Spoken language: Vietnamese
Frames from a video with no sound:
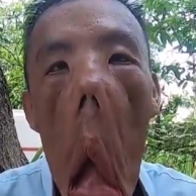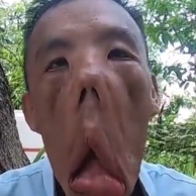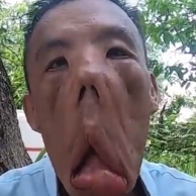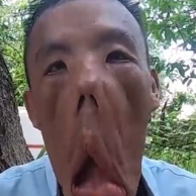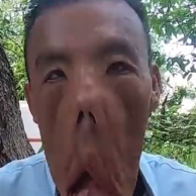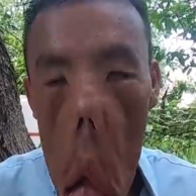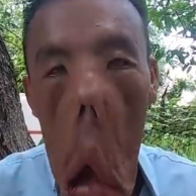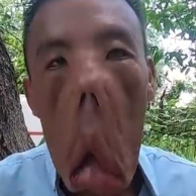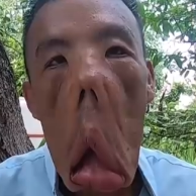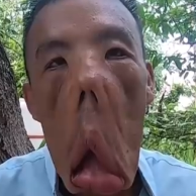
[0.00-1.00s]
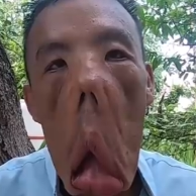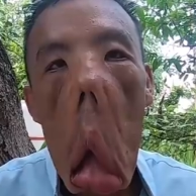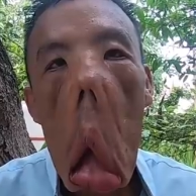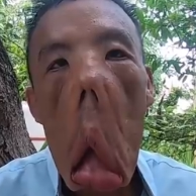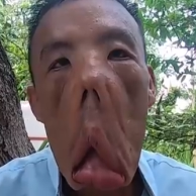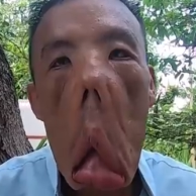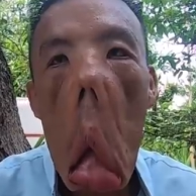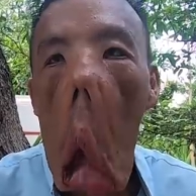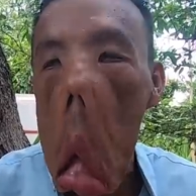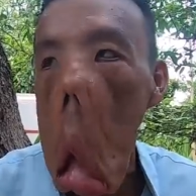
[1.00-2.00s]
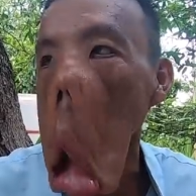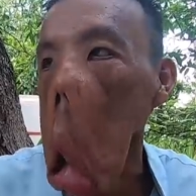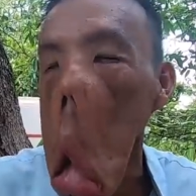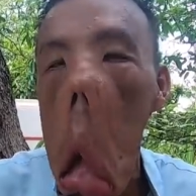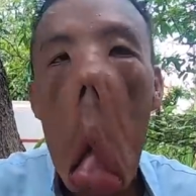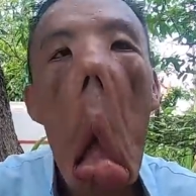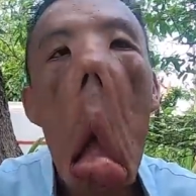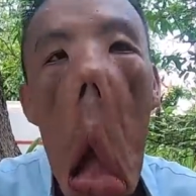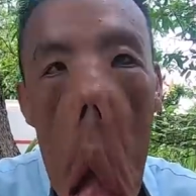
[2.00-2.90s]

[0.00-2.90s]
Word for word: uống thì nó háo tượng của nó công việc không làm rồi của bình